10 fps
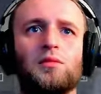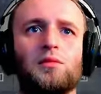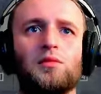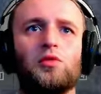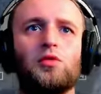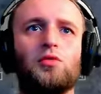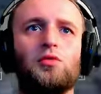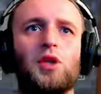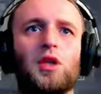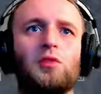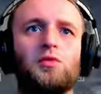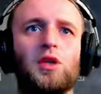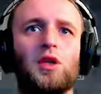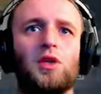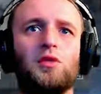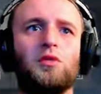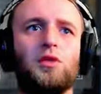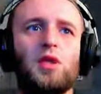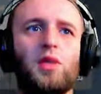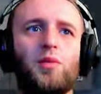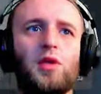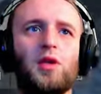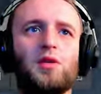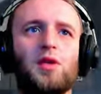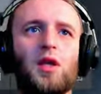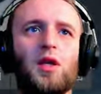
Chce mnie zabić. To uciekaj, uciekaj, to, to lepiej jedź